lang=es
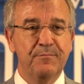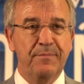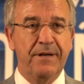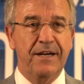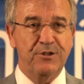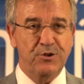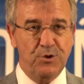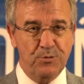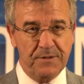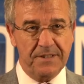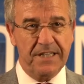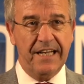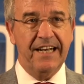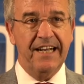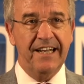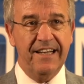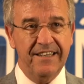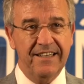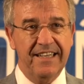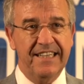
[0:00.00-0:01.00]
para
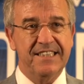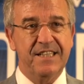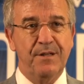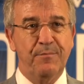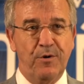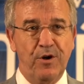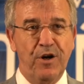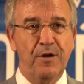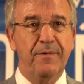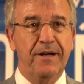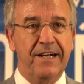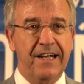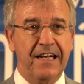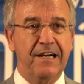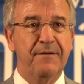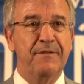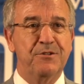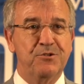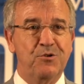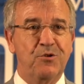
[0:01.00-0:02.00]
subsanar este problema que
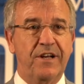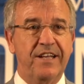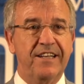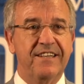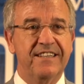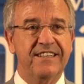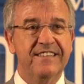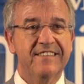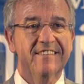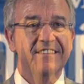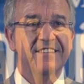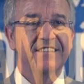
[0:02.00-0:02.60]
acaba de surgir.